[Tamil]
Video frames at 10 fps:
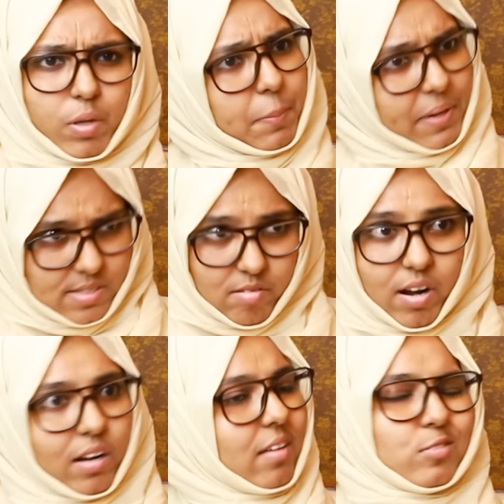மிகப்பெரிய
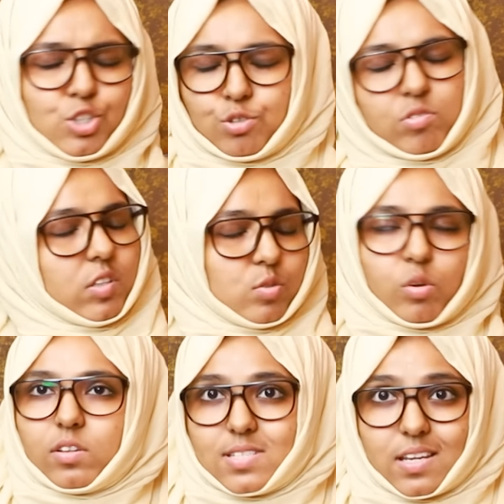சவாலான விஷயம் நீங்கள்
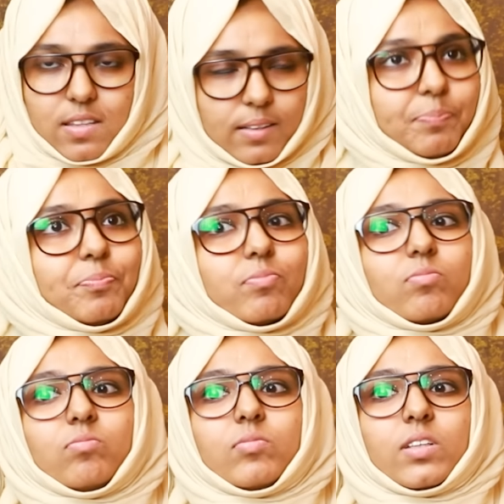சொல்கிறது சரிதான்
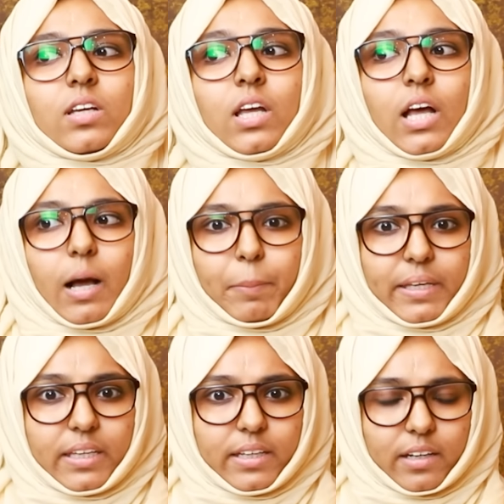அப்போ
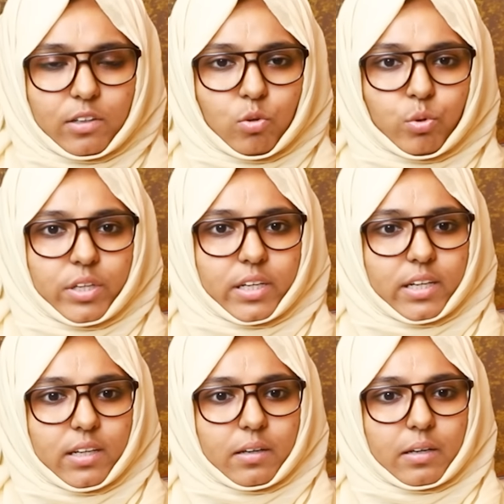இங்கே இருக்கக்கூடிய
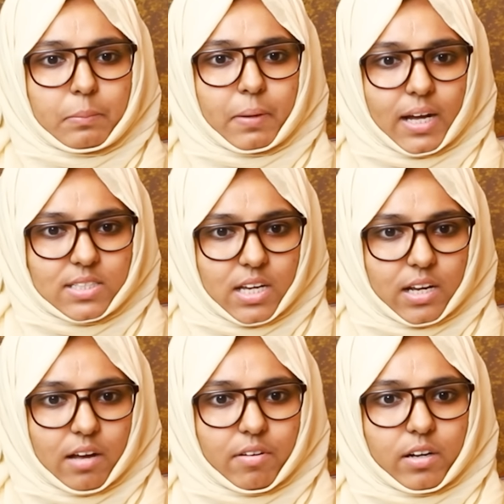
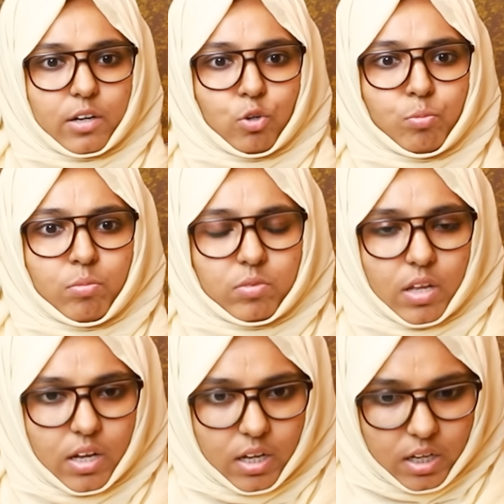பாஜகவாக இருக்கட்டும்
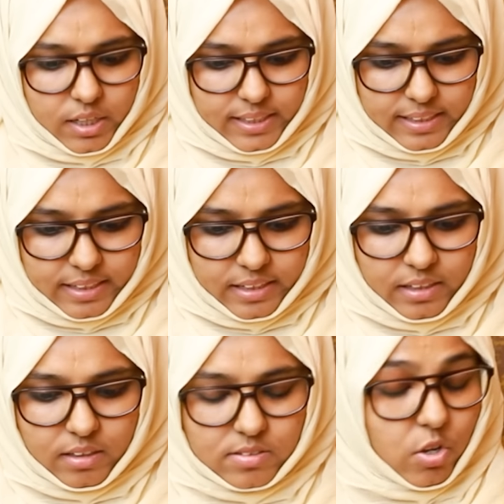இல்லை
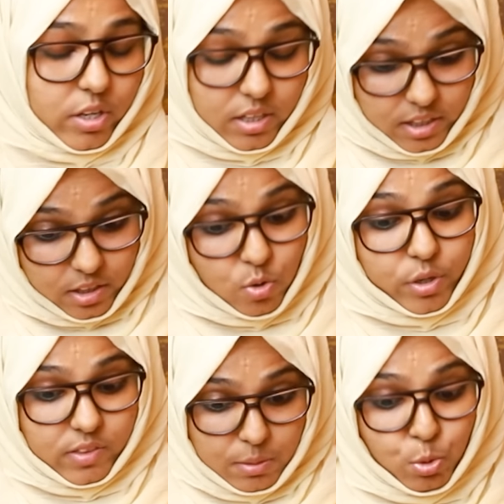சாரி இங்கே
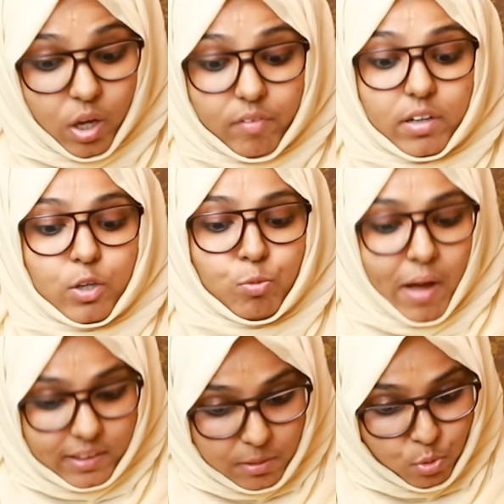இருக்கக்கூடிய திமுகவாக
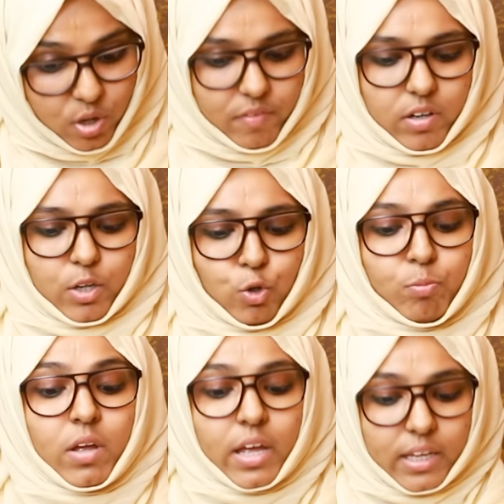இருக்கட்டும் அதிமுகவாக
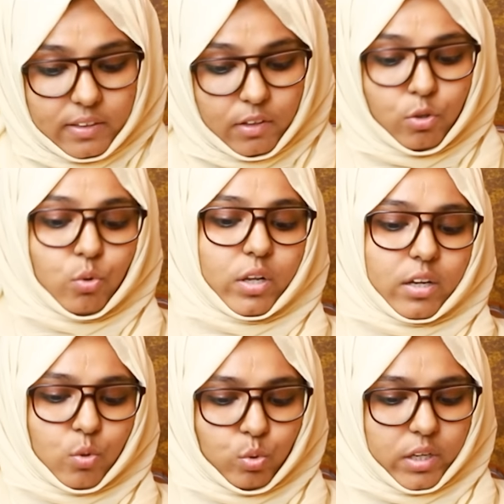இருக்கட்டும் இதன் கூட
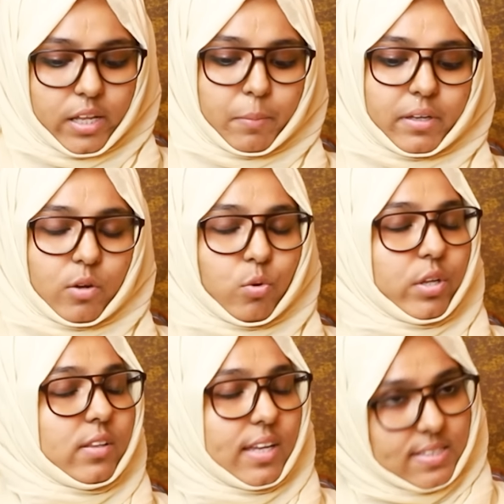கூட்டணி
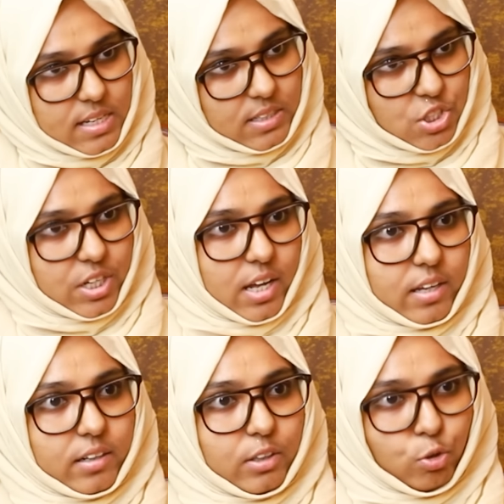அமைக்கக்கூடிய தேசிய
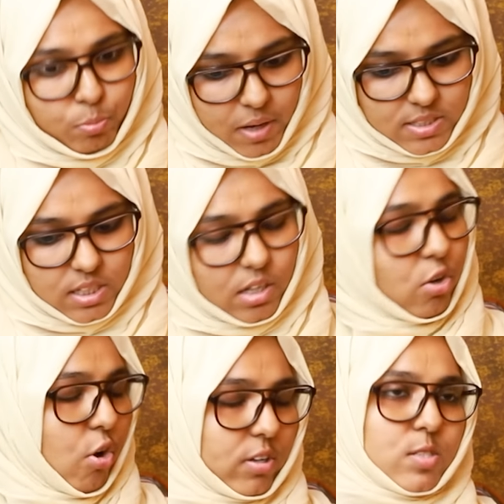கட்சிகளாக இருக்கட்டும் பாஜக
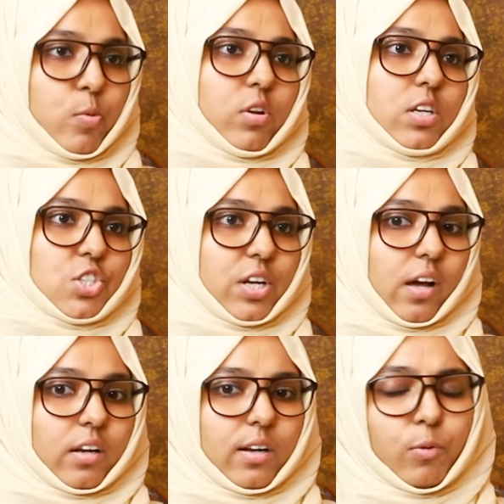காங்கிரஸ் போன்ற
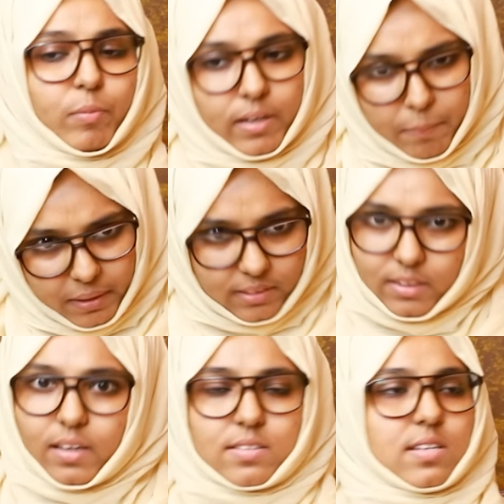கட்சிகளாக இருக்கட்டும் இல்லை
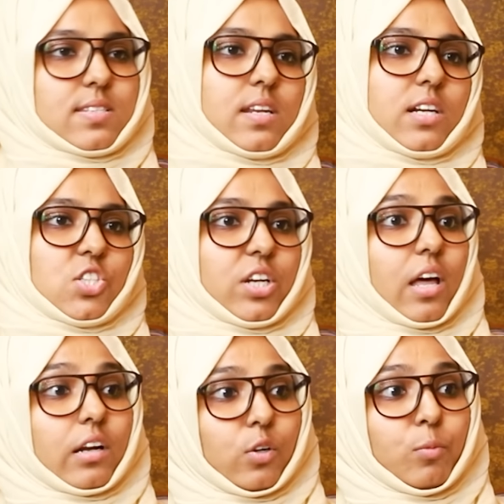மற்ற சிறு சிறு
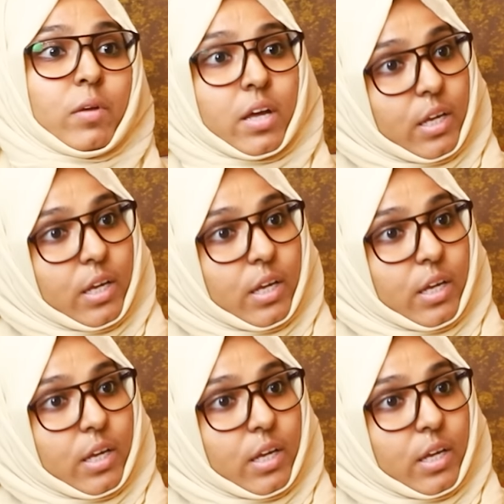கட்சிகளாக இருக்கட்டும்